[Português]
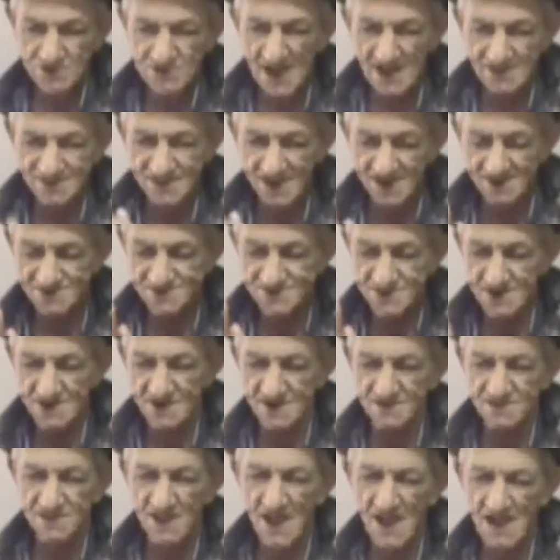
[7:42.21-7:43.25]
da terceira
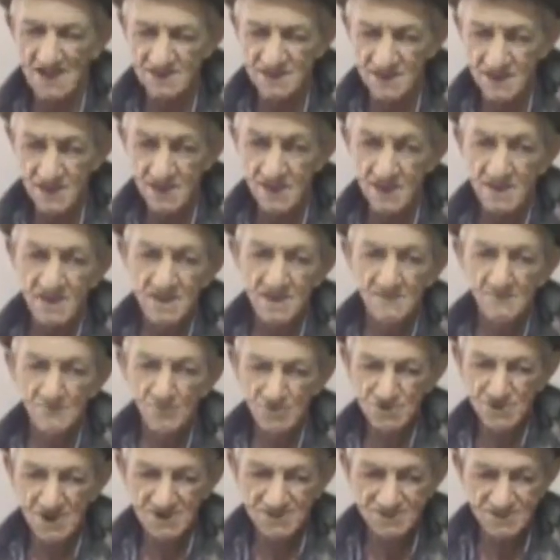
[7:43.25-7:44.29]
idade,
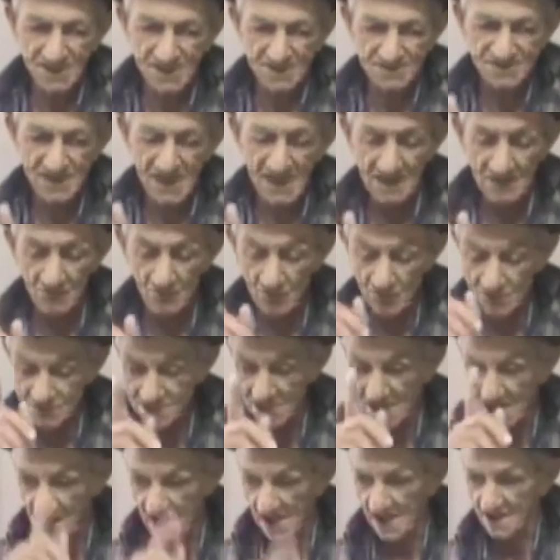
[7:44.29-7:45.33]
boniteza é
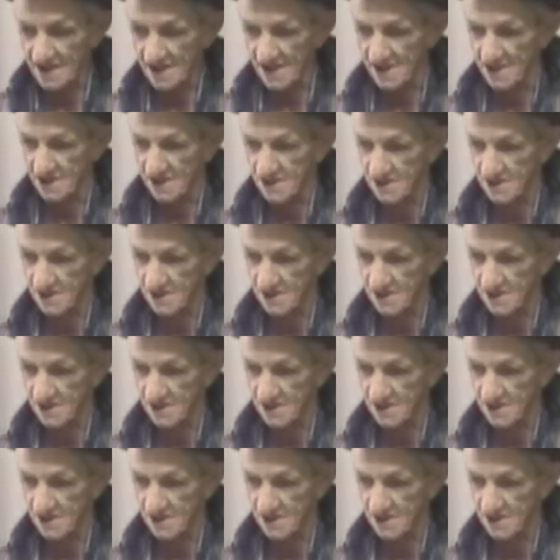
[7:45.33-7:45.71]
coisa rara.